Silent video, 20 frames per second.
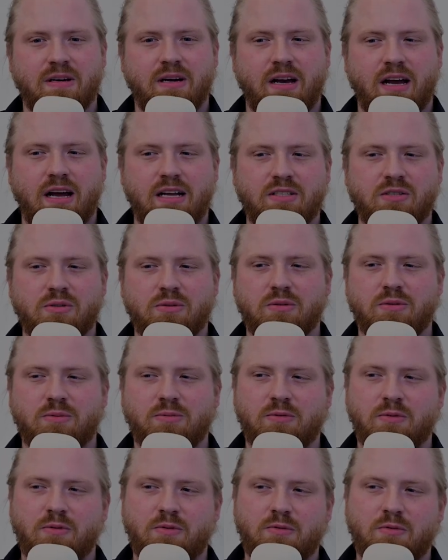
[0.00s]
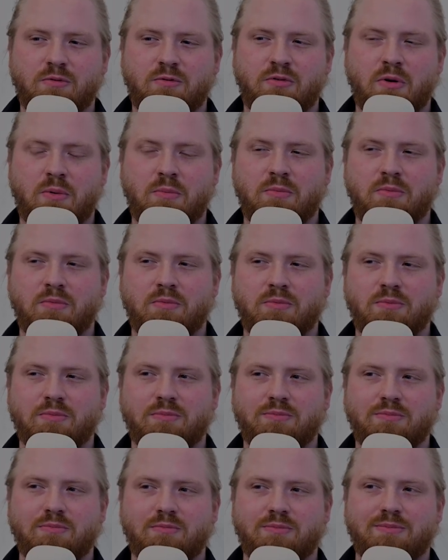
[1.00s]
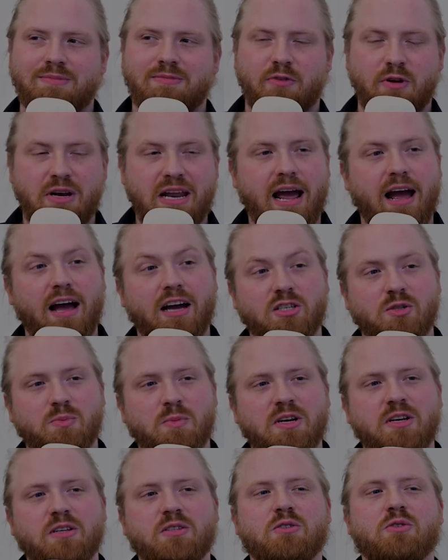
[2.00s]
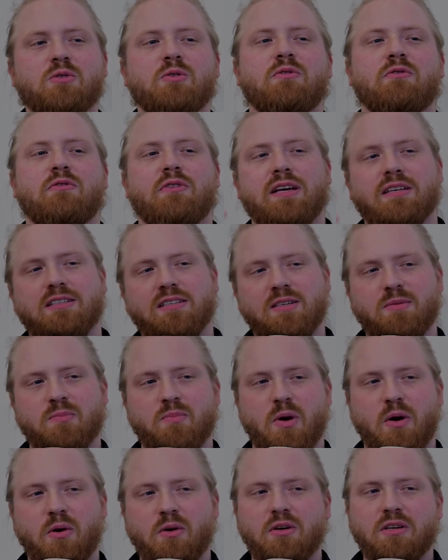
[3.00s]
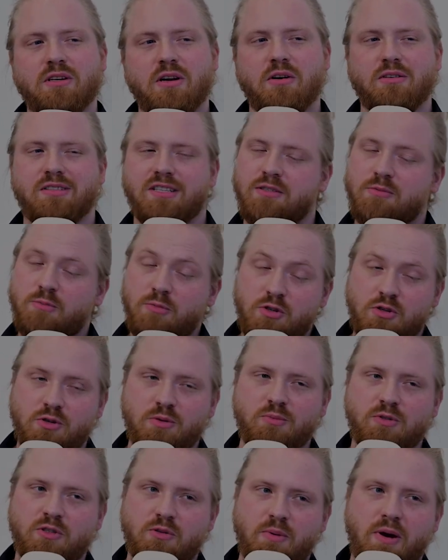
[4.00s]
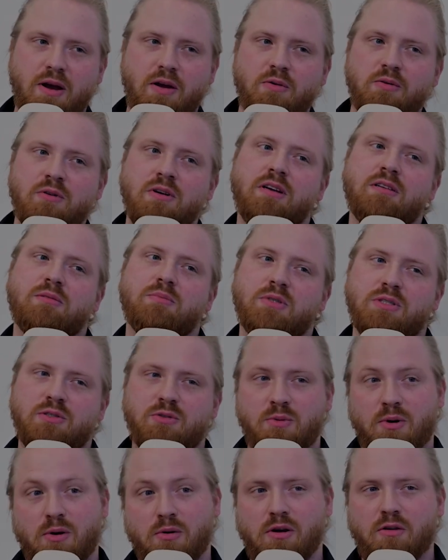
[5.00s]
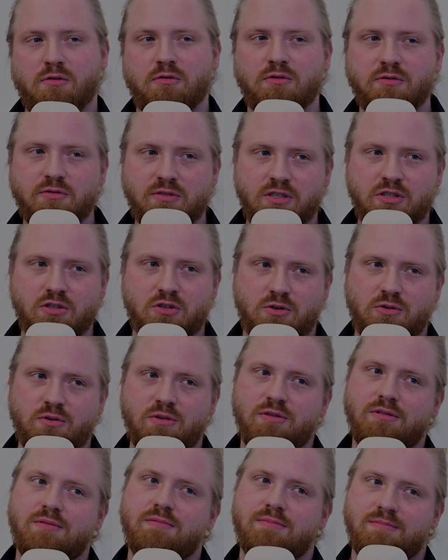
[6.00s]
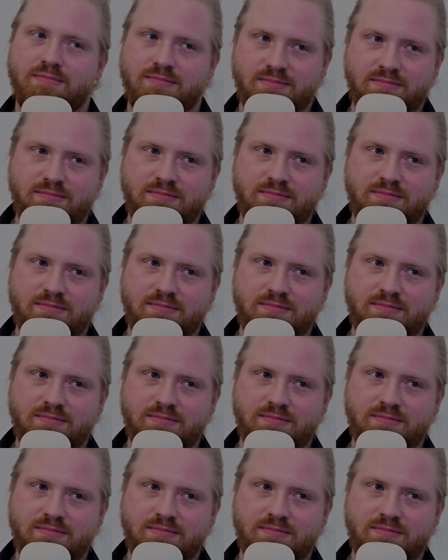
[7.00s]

Also vom, von der Haarspende zur fertigen Perücke dauert das bestimmt 200 bis 250 Stunden.